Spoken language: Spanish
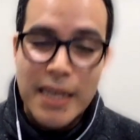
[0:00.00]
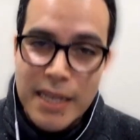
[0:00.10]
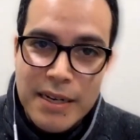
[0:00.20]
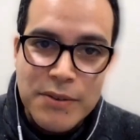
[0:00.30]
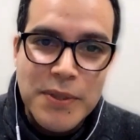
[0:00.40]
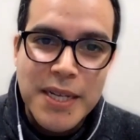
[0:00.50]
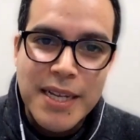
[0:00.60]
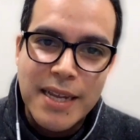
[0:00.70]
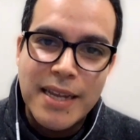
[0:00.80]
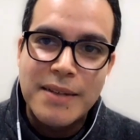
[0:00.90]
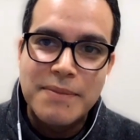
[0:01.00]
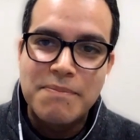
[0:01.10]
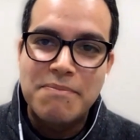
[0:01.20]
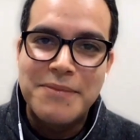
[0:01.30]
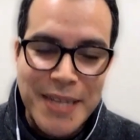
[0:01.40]
Y resulta que
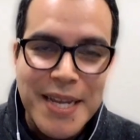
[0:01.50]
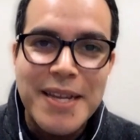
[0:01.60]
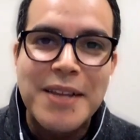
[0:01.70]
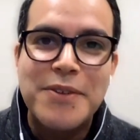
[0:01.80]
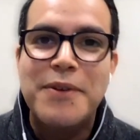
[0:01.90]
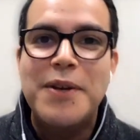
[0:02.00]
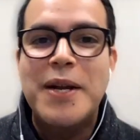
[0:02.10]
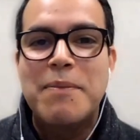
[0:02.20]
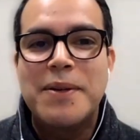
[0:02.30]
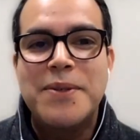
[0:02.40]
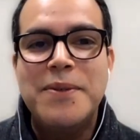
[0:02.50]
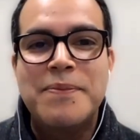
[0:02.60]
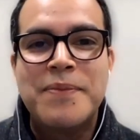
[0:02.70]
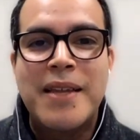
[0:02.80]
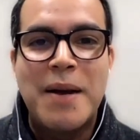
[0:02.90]
sí, eso fue lo que pasó.
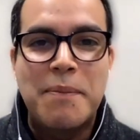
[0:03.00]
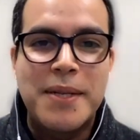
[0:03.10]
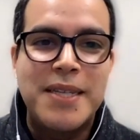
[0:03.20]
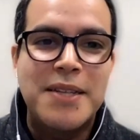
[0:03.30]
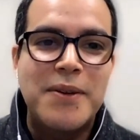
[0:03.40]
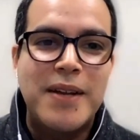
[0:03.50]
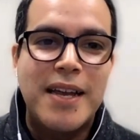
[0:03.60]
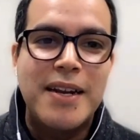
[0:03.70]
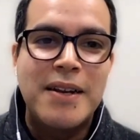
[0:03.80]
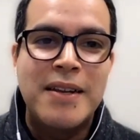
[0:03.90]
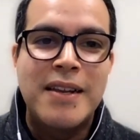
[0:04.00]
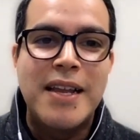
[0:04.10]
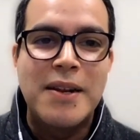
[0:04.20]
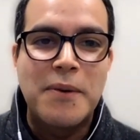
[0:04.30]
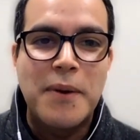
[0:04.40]
Aprendí a tocar el,
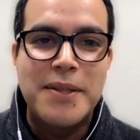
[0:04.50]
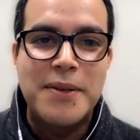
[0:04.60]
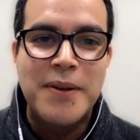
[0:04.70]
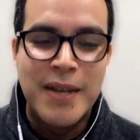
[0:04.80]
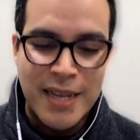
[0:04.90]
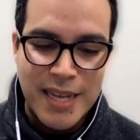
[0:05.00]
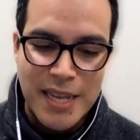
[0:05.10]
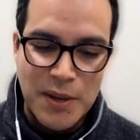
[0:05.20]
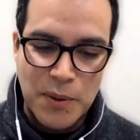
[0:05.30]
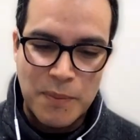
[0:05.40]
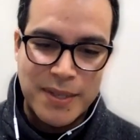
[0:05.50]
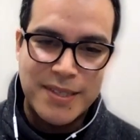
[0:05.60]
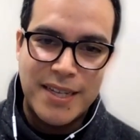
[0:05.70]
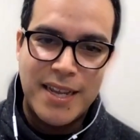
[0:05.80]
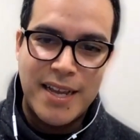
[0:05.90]
el cuatro y
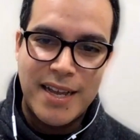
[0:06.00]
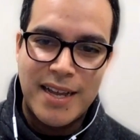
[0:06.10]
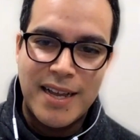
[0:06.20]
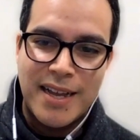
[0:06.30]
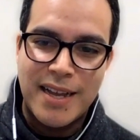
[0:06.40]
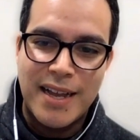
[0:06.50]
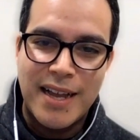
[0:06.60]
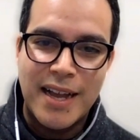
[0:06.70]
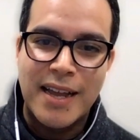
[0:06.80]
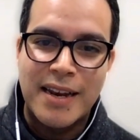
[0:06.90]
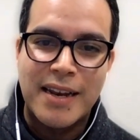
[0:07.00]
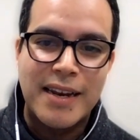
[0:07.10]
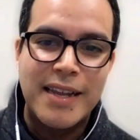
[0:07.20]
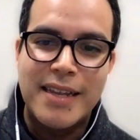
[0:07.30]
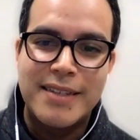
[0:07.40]
comencé a,
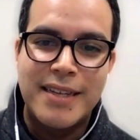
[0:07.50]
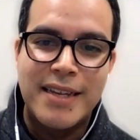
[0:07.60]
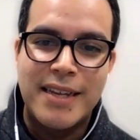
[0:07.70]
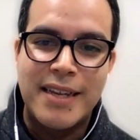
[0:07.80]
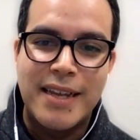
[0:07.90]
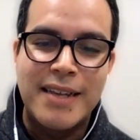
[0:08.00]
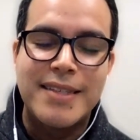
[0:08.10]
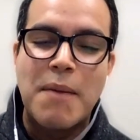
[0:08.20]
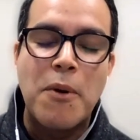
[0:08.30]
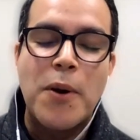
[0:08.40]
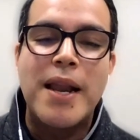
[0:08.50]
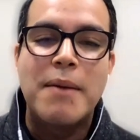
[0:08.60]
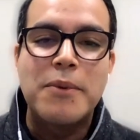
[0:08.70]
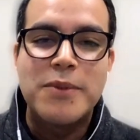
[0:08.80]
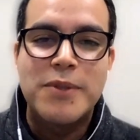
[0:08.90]
agarrarle ese, amor a
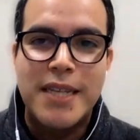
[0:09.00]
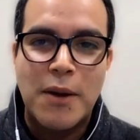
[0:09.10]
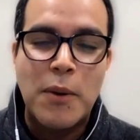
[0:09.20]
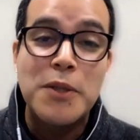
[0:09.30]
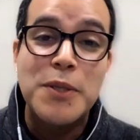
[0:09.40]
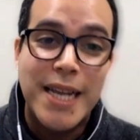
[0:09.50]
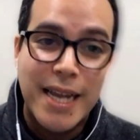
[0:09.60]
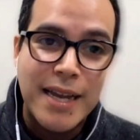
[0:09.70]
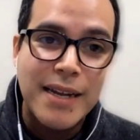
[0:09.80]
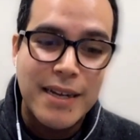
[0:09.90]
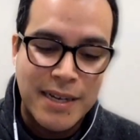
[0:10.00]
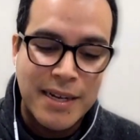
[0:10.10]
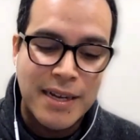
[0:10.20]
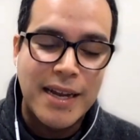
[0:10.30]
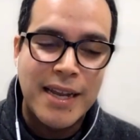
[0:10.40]
la música. Cuando llegué
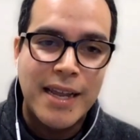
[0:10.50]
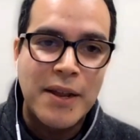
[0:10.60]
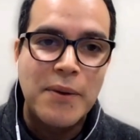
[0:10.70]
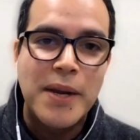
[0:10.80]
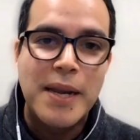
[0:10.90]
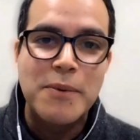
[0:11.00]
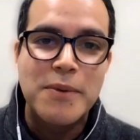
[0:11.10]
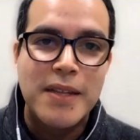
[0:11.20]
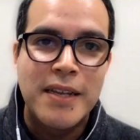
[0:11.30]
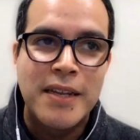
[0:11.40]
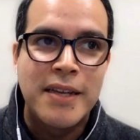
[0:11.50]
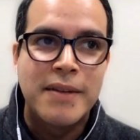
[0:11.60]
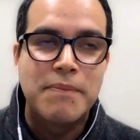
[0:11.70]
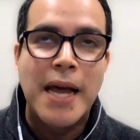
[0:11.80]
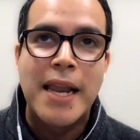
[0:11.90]
a, la escuela,
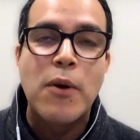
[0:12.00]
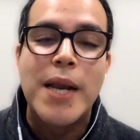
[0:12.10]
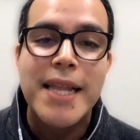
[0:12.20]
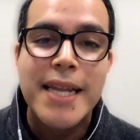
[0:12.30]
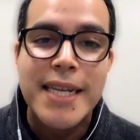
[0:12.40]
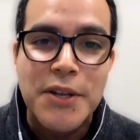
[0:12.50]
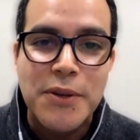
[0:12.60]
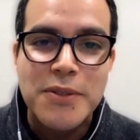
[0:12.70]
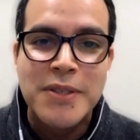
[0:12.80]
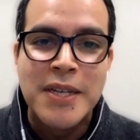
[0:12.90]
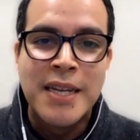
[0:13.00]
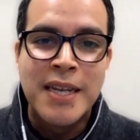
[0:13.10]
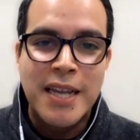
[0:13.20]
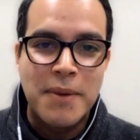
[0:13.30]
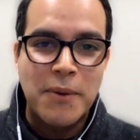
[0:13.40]
eh, a la escuela de niños
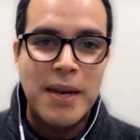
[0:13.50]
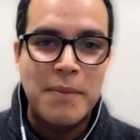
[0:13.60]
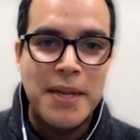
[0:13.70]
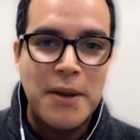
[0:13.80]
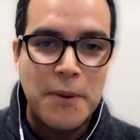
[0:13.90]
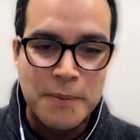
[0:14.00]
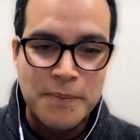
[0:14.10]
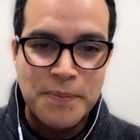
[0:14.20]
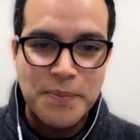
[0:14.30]
que mi abuela me llevó,